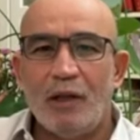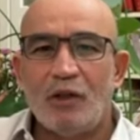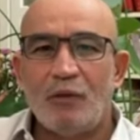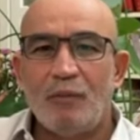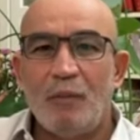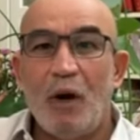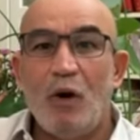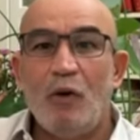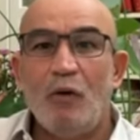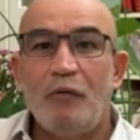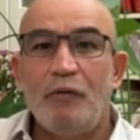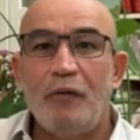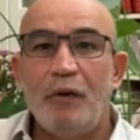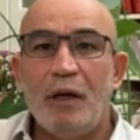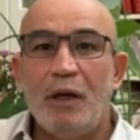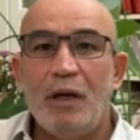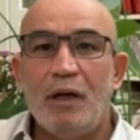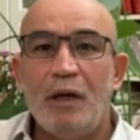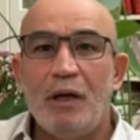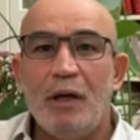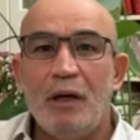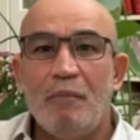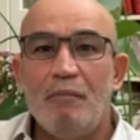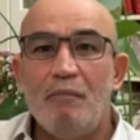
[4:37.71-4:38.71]
أصبحوا
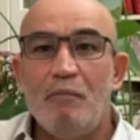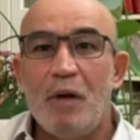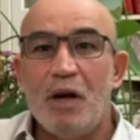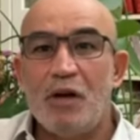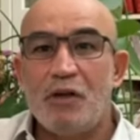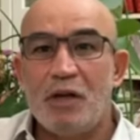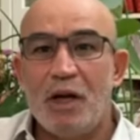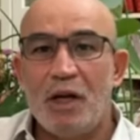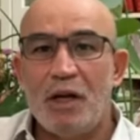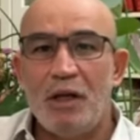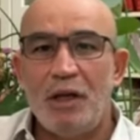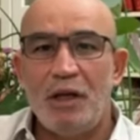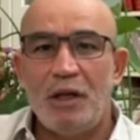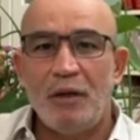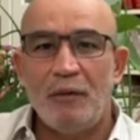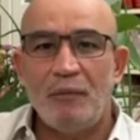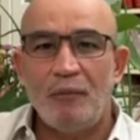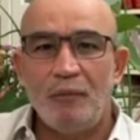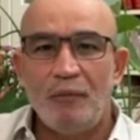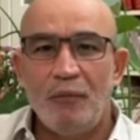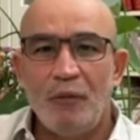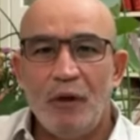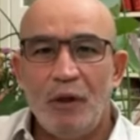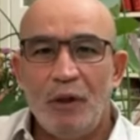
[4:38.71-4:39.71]
فيه
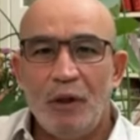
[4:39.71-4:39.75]
مجانين